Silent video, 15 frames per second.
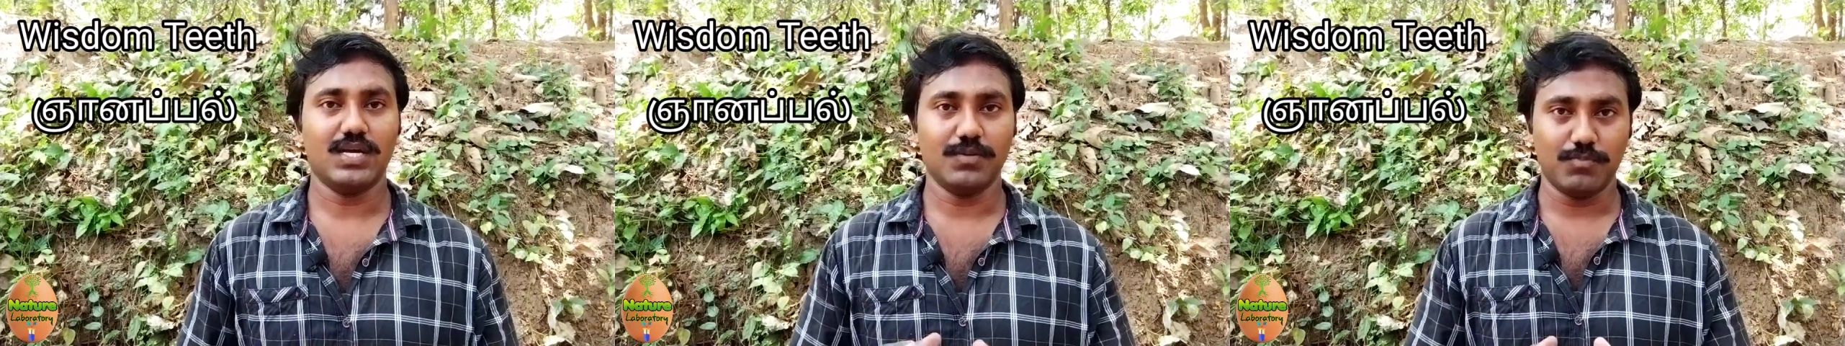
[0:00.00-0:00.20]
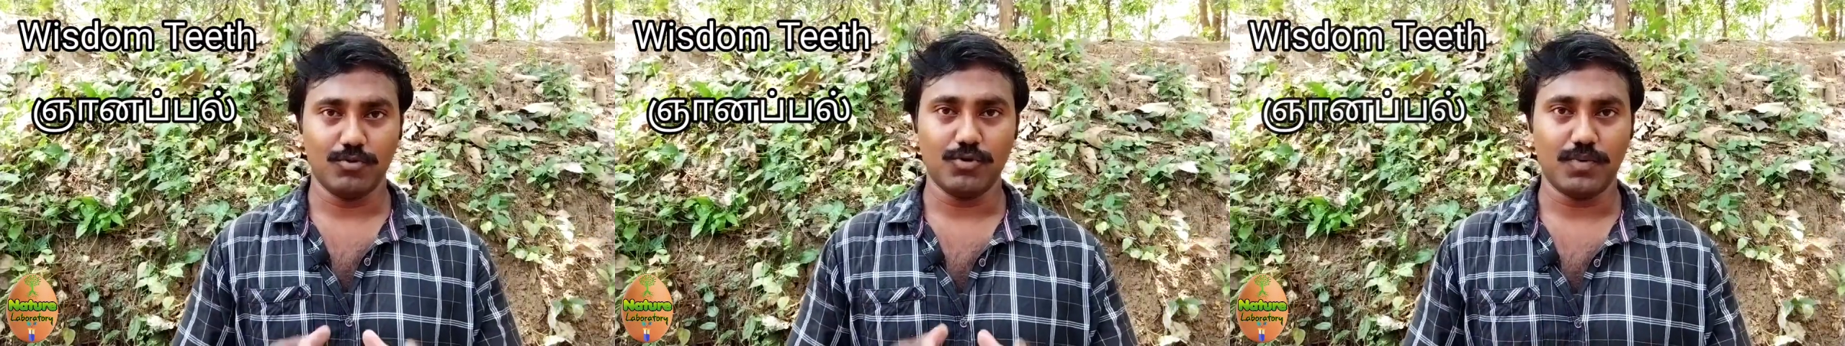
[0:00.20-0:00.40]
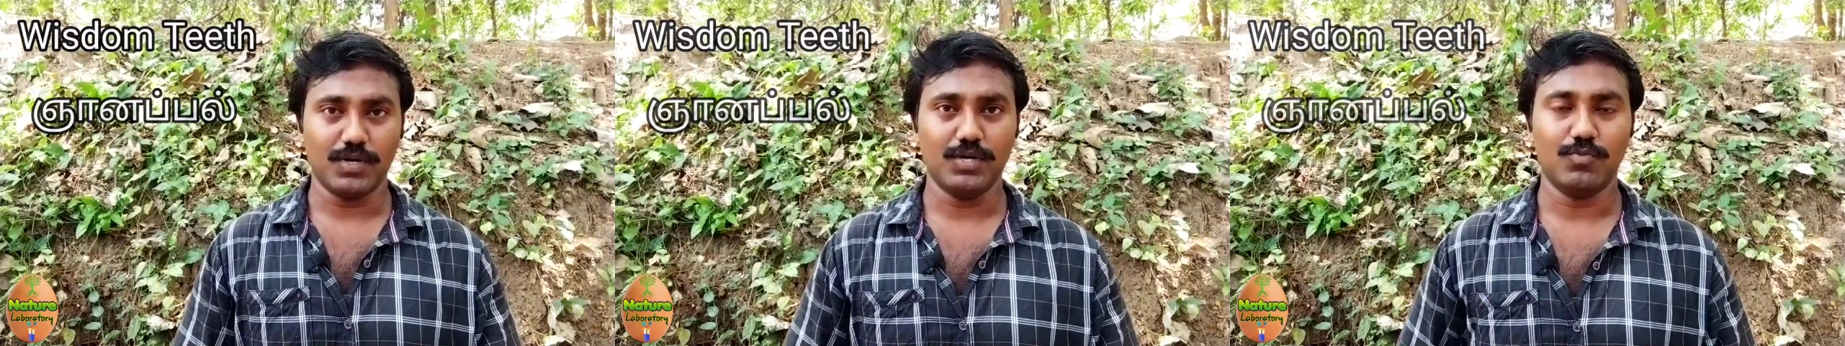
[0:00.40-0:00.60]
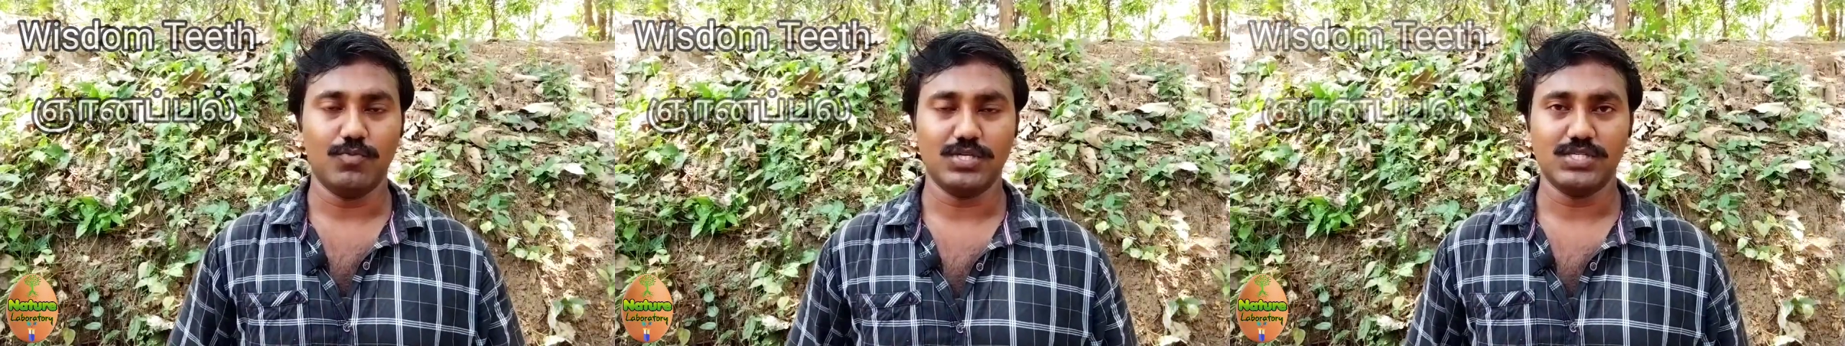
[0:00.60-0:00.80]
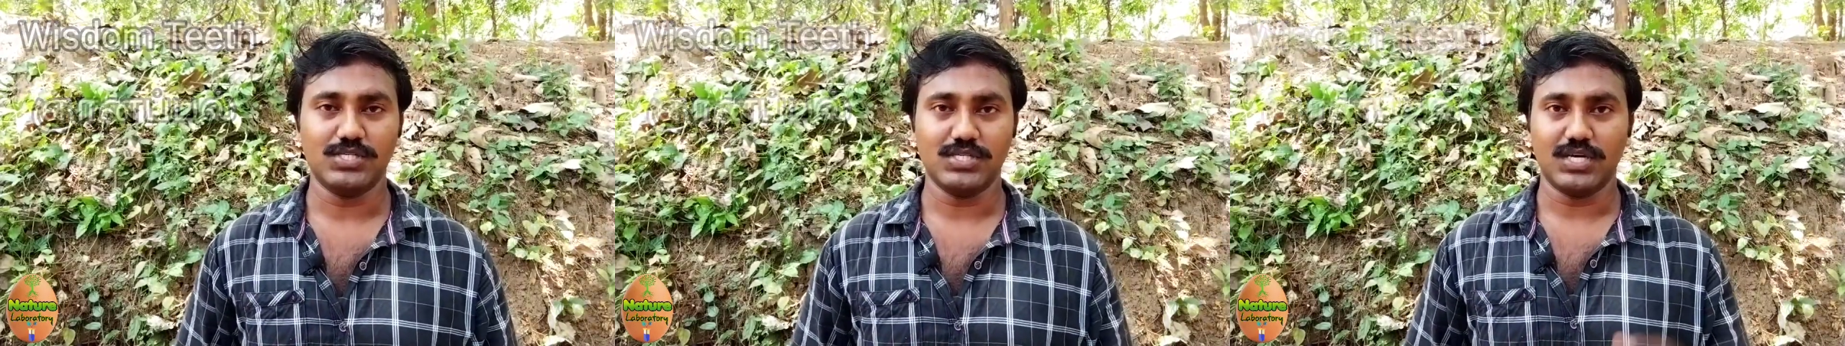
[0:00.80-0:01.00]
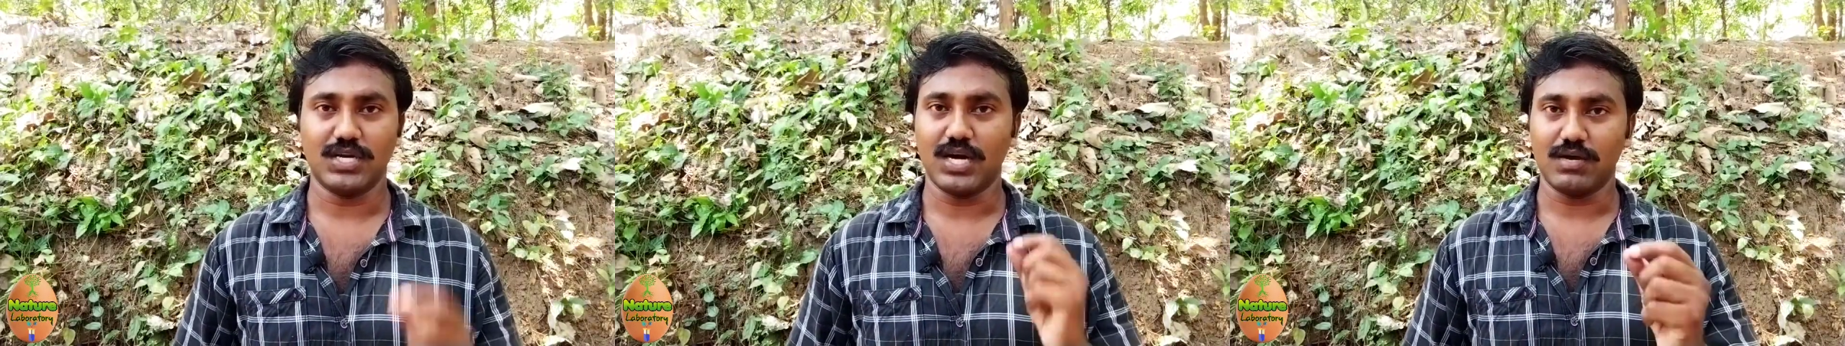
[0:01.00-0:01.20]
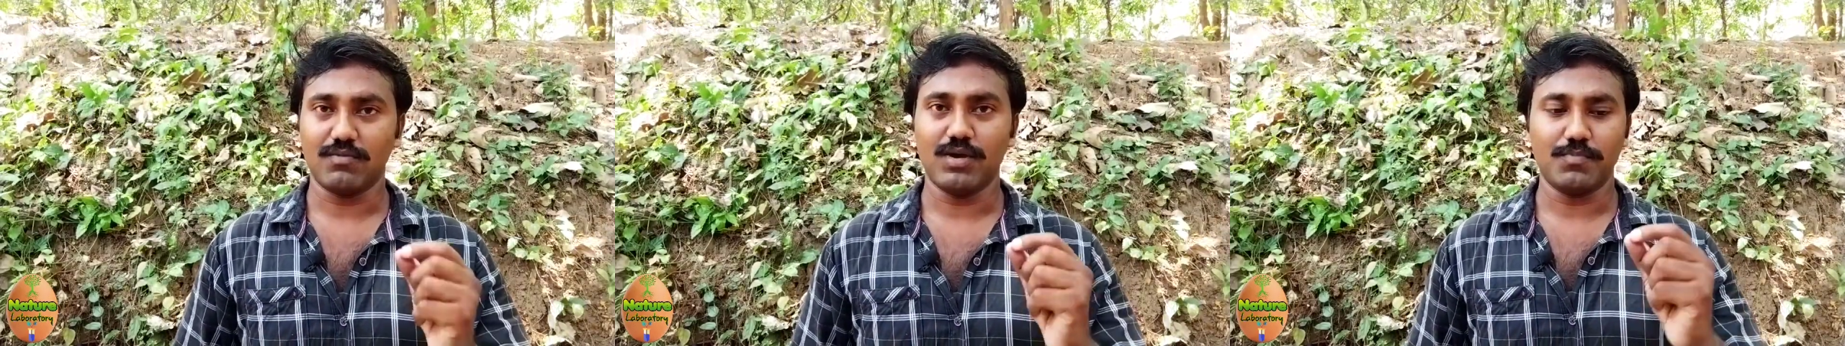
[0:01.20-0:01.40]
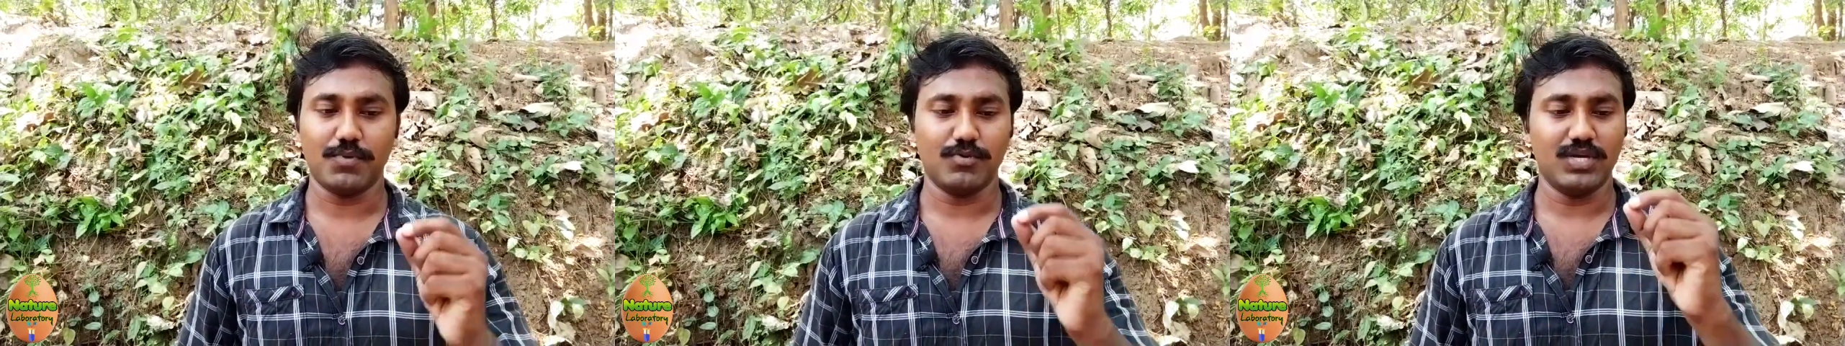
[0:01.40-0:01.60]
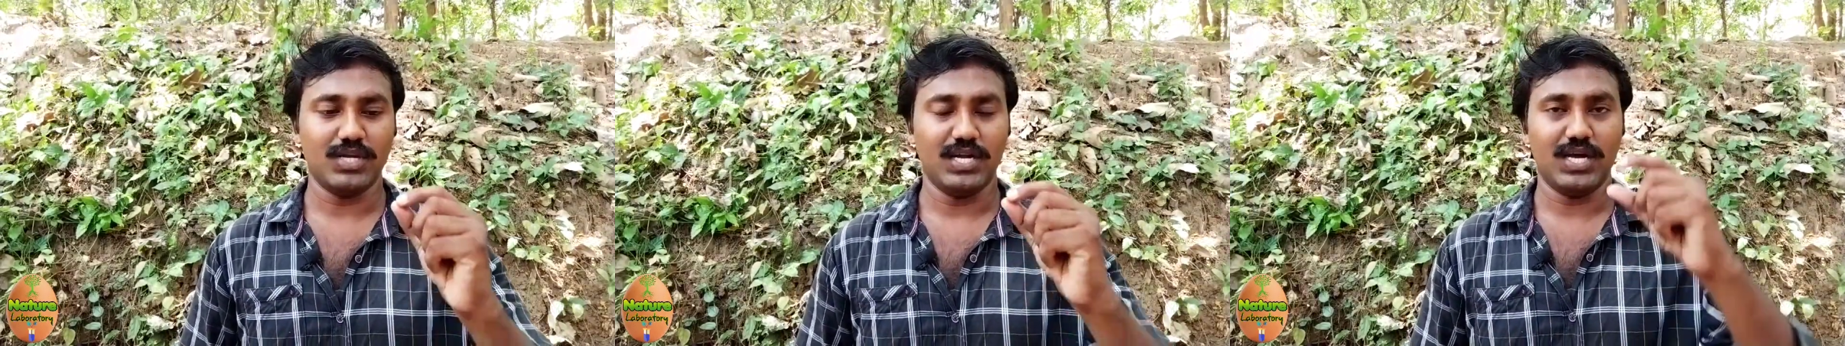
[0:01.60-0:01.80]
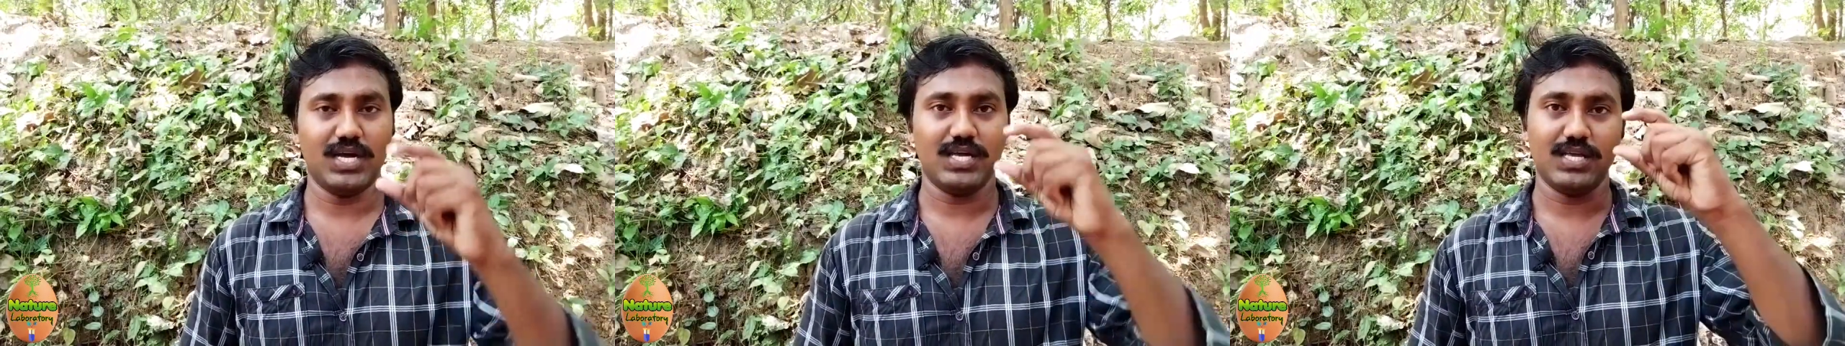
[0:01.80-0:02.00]
இப்படி ஒரு பல்லு முளைச்சிச்சு கடவாய்
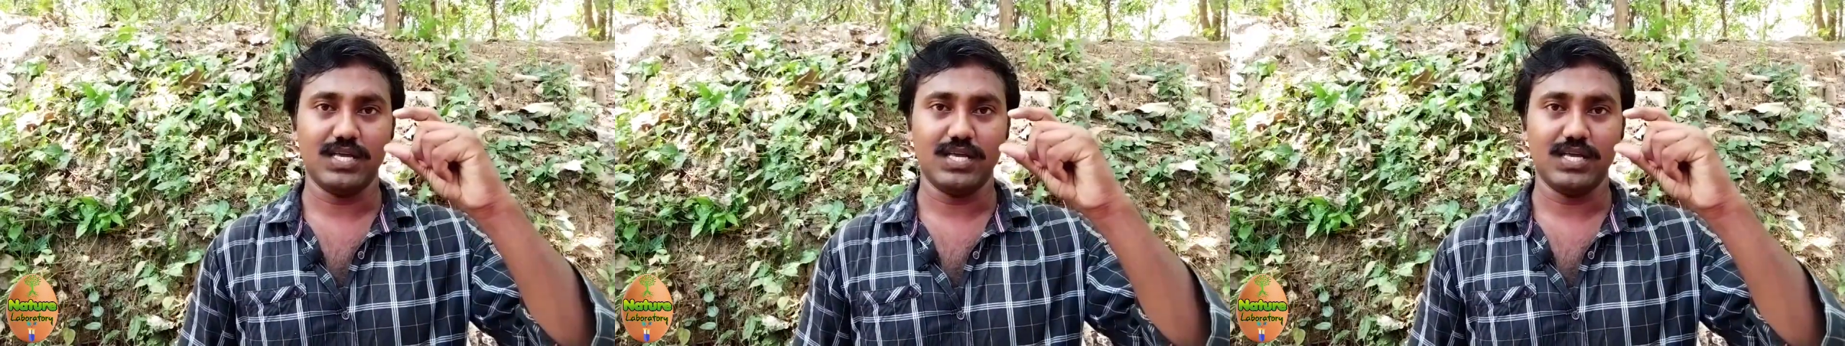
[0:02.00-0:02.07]
பகுதியில்